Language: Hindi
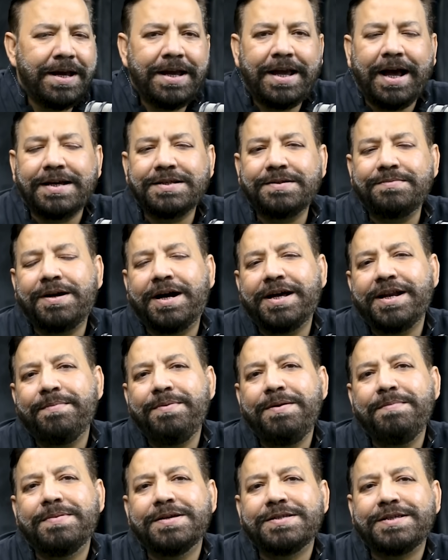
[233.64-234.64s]
कि आज़म खान
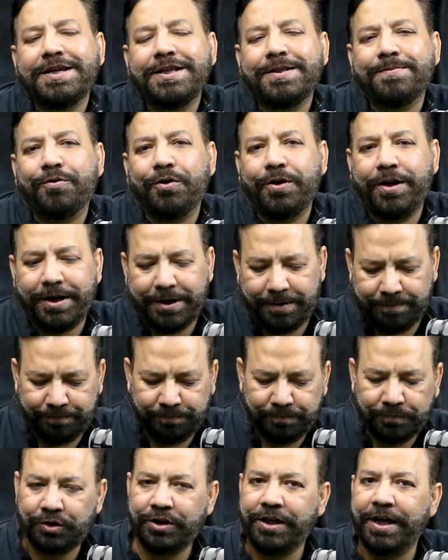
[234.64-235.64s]
अभी मज़ीद बोलेगा
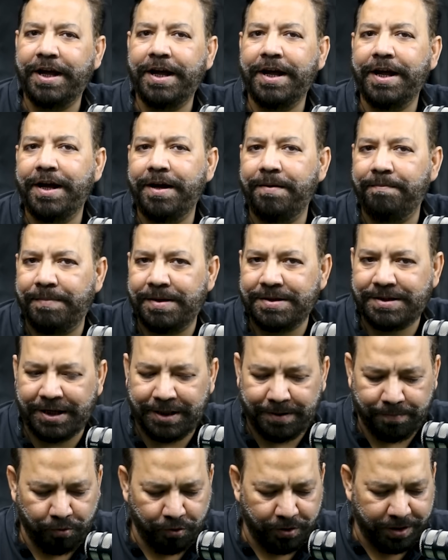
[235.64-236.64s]
ये
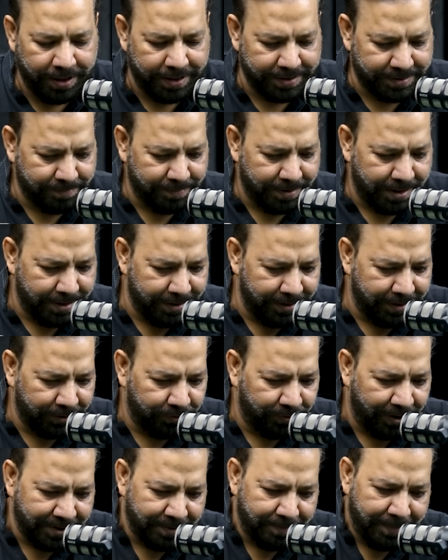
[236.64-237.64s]
मज़ीद बोलना है आज़म खान का
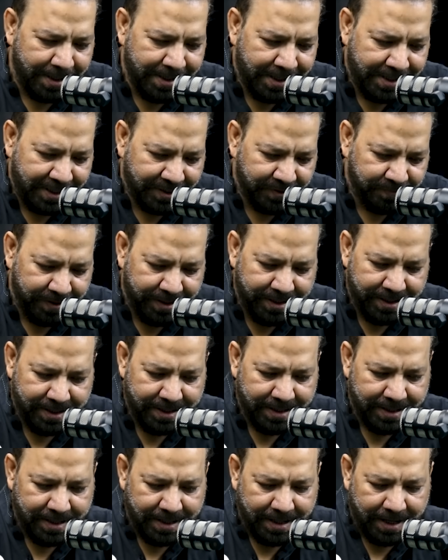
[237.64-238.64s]
तो आज़म खान की तस्वीर
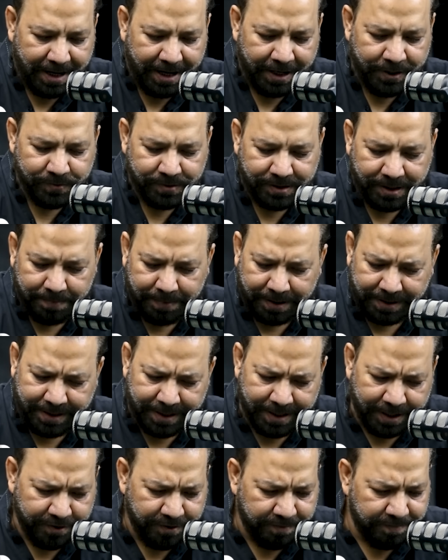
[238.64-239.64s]
आई उसके बाद
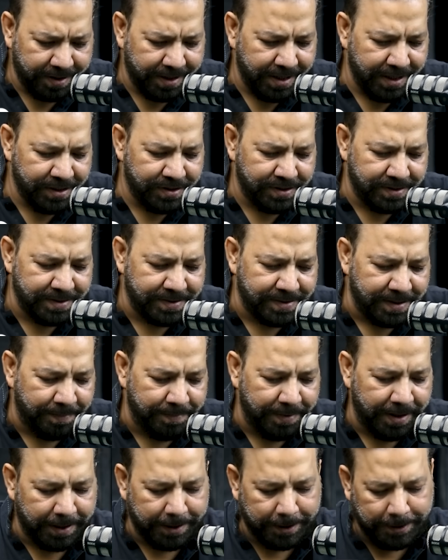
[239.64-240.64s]
ये लेटर वगैरह ये चीज़ें
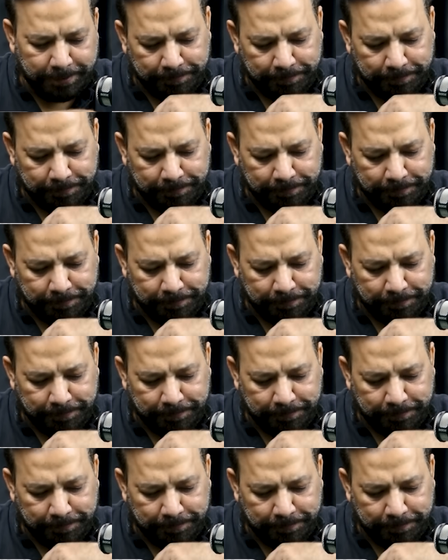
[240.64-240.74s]
सामने आ गई